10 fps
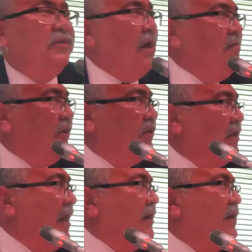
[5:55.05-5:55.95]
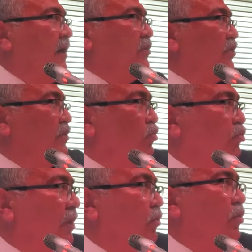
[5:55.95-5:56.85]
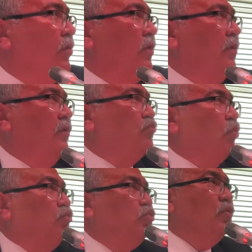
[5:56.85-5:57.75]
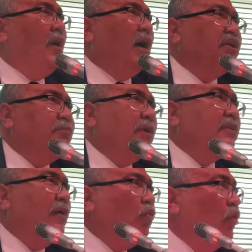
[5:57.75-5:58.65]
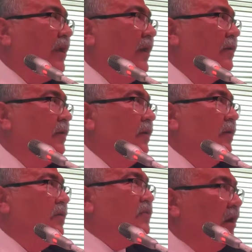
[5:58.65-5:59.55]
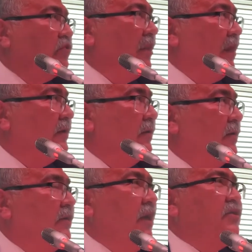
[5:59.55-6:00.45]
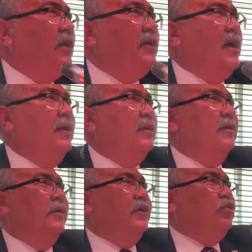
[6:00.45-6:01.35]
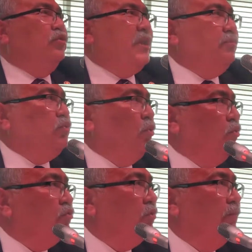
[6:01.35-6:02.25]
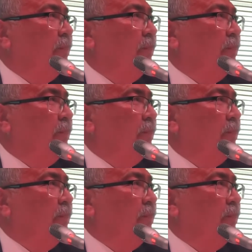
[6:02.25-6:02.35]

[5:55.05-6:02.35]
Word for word: Devleti yargıyı getirdiğiniz nokta bu. Soruşturma açmaktan korkan savcılar. TCK 279